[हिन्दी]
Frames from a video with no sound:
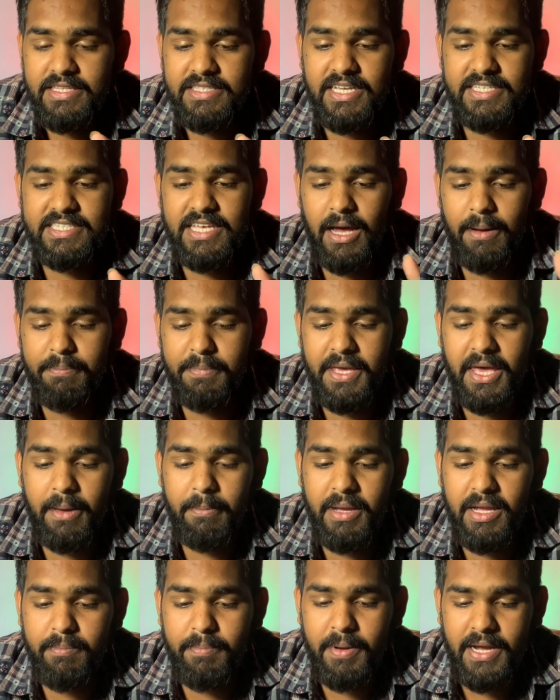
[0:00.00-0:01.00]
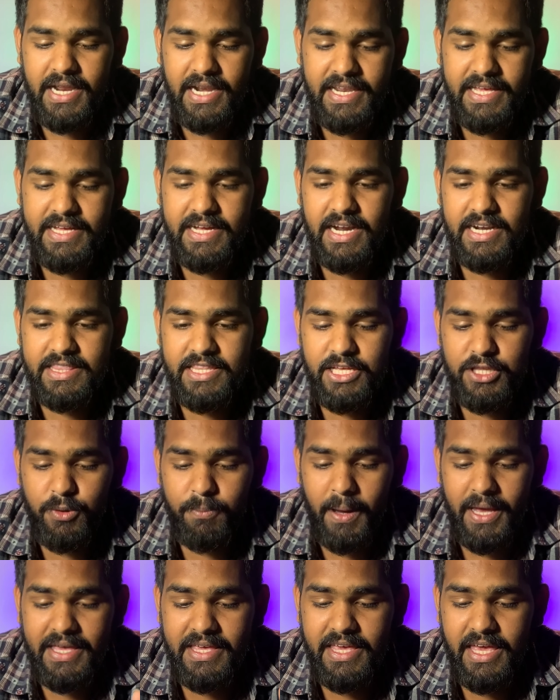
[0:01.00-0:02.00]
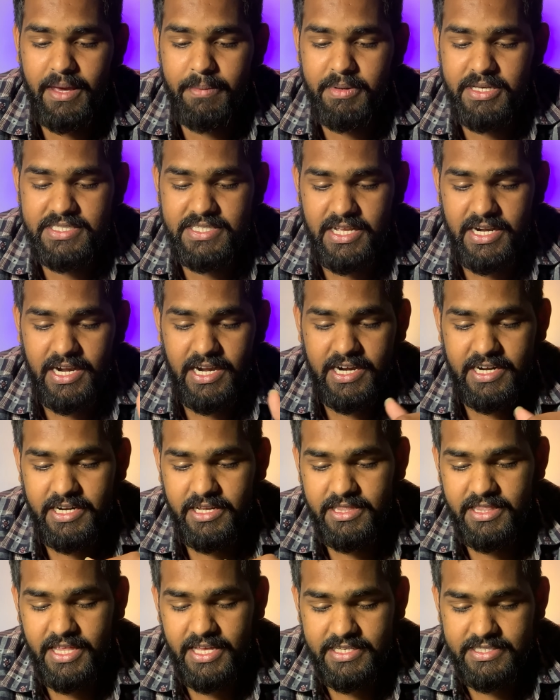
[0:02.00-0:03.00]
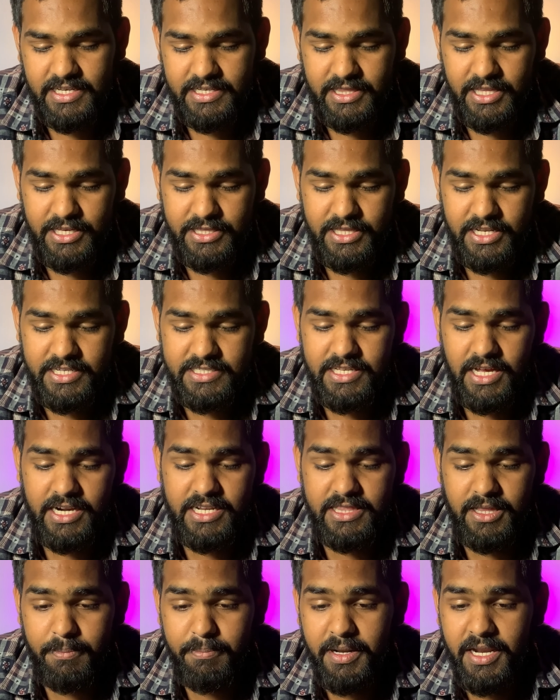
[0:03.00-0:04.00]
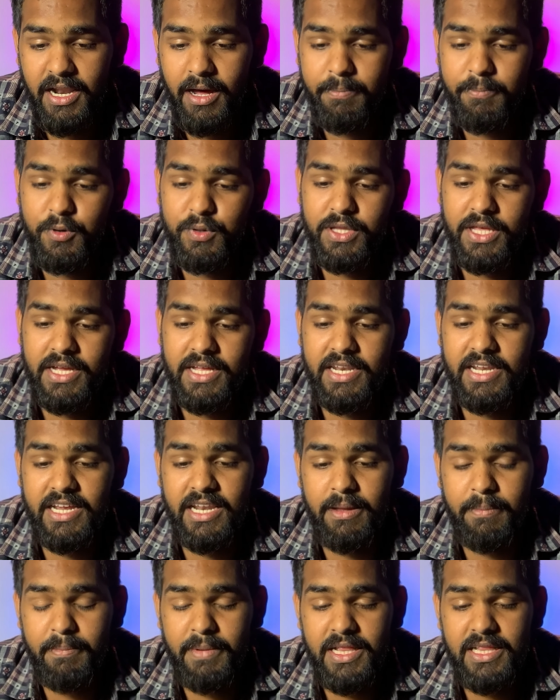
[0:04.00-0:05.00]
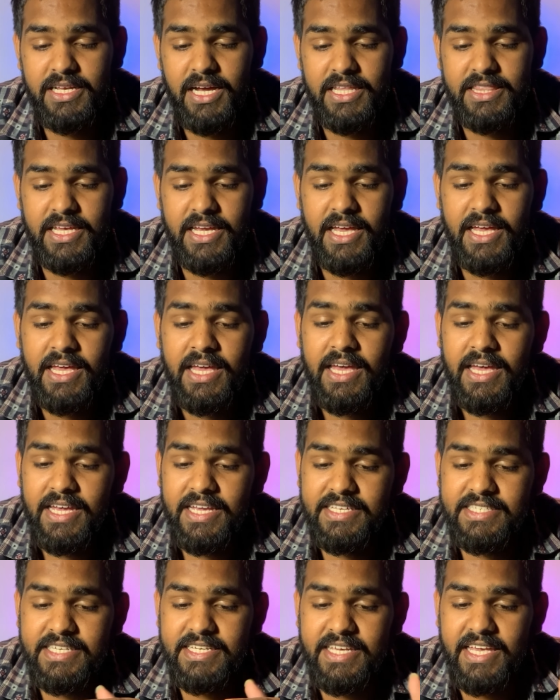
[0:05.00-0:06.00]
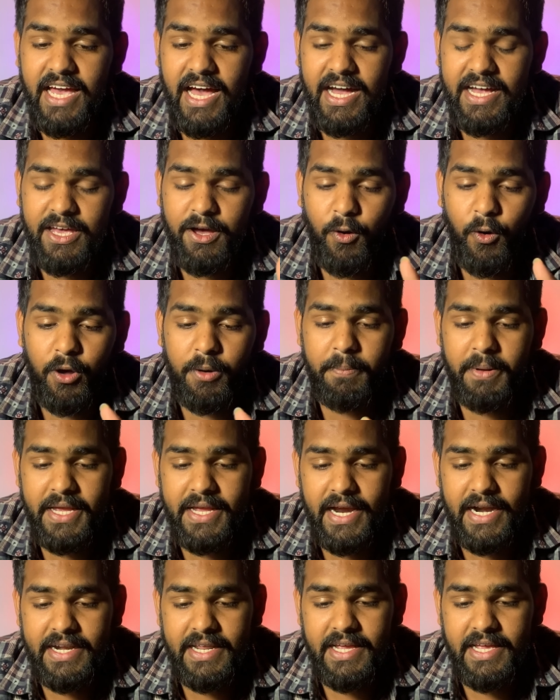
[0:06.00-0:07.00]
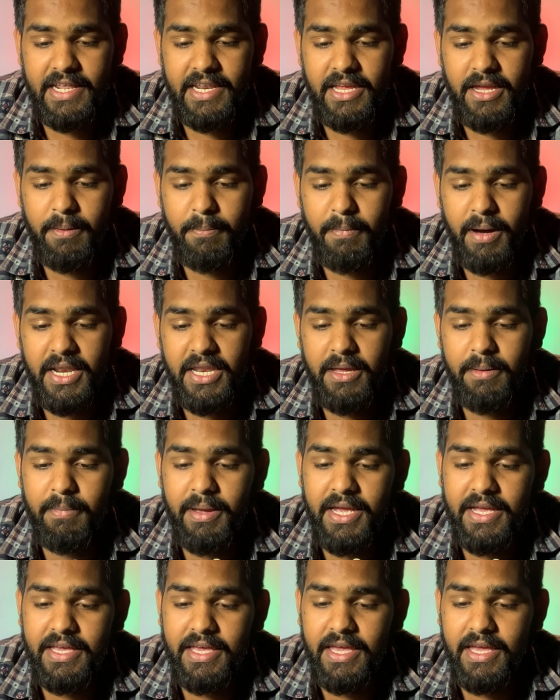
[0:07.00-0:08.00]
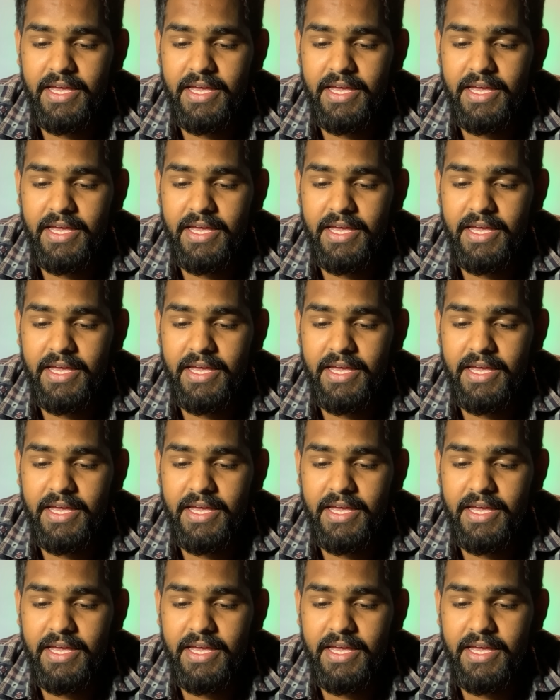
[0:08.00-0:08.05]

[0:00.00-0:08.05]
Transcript: जैसे आप गेमिंग पे क्लिक करते हैं तो भाई गेमिंग से रिलेटेड देख सकते हैं इतने सारे थंबनेल आपको देखने के लिए मिल जाते हैं इसी के आगे और भी कैटेगरी है मनी मेकिंग